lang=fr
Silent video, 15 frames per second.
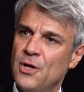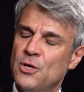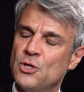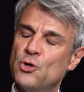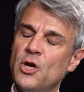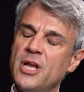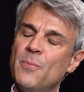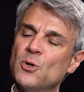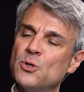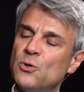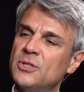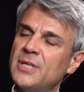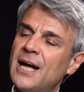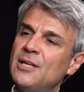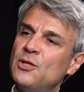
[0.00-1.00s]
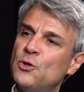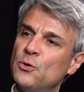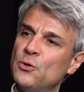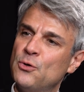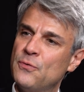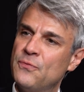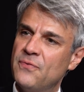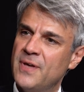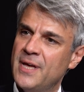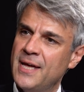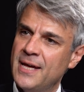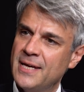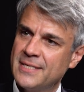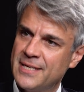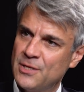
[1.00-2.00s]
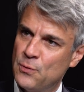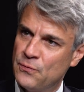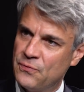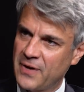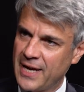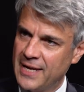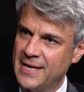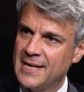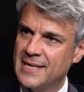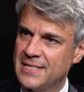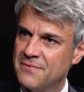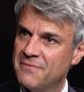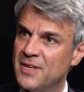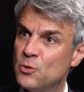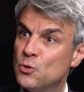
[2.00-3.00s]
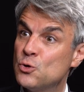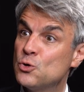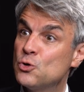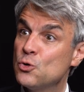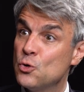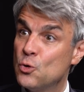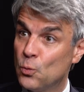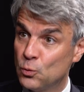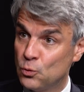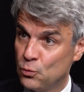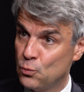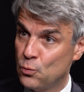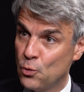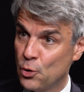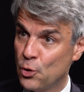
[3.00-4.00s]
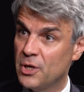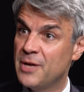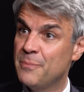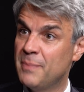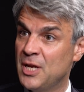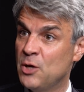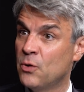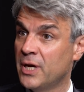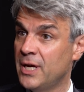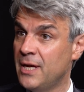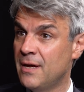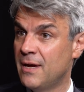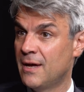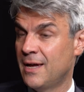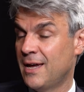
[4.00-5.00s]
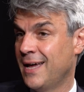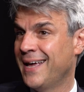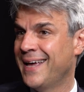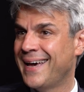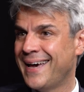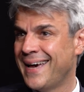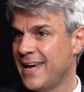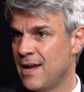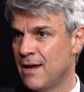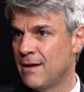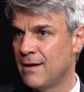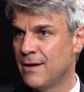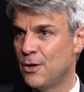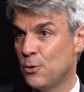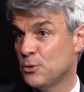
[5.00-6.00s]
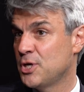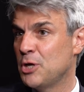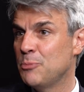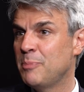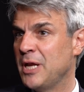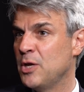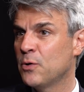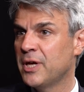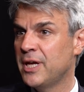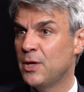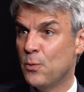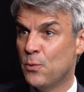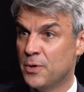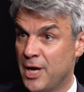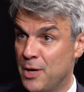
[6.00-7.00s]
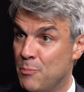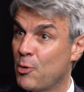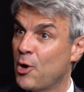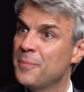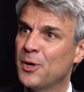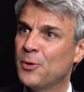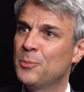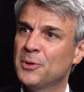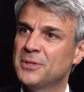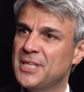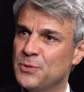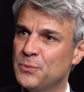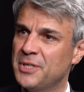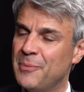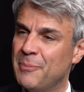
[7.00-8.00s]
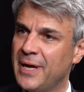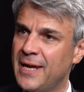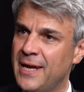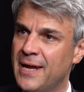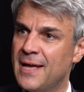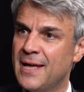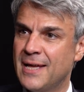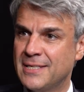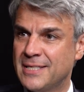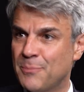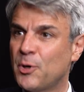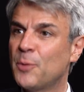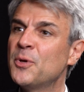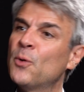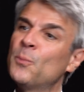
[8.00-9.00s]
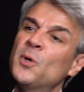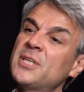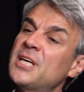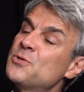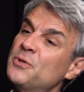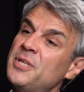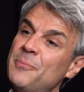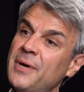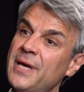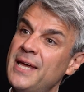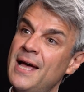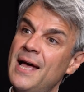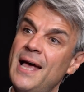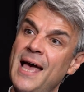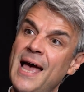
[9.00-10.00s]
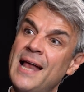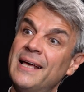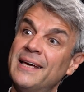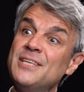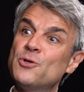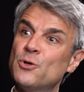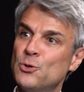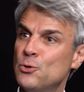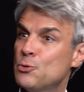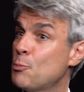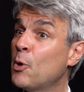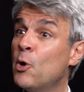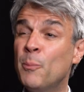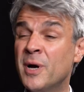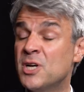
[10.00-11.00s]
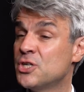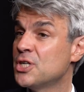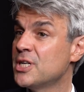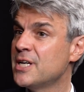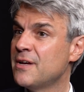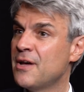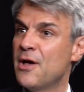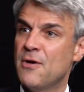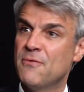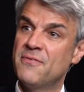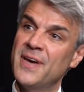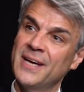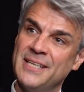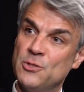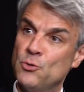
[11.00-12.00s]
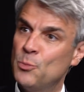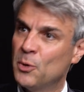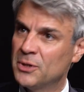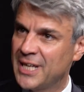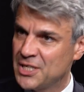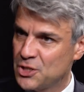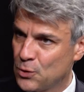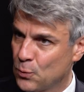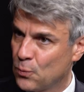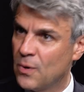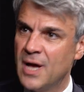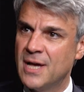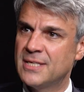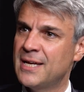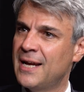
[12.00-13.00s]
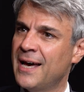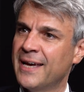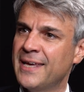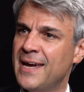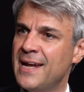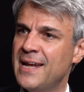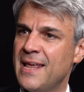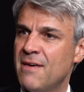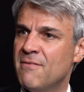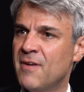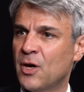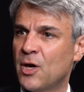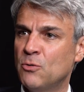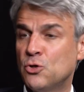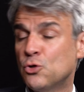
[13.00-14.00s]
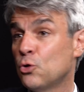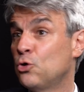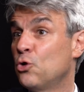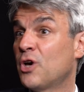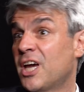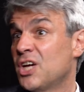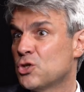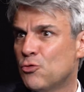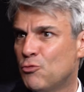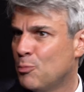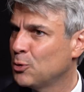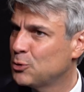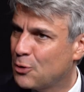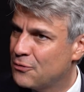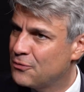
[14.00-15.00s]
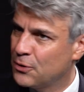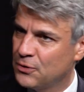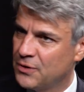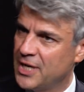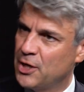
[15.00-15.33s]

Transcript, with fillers: Ce que les banques centrales tentent de faire, c'est de freiner les effets de second tour que les pénuries créent. Lorsqu'il y a une pénurie, on a une première augmentation des prix. Cette première augmentation des prix, elle risque de se propager vers des augmentations salariales et vers une sorte de réchauffement trop fort de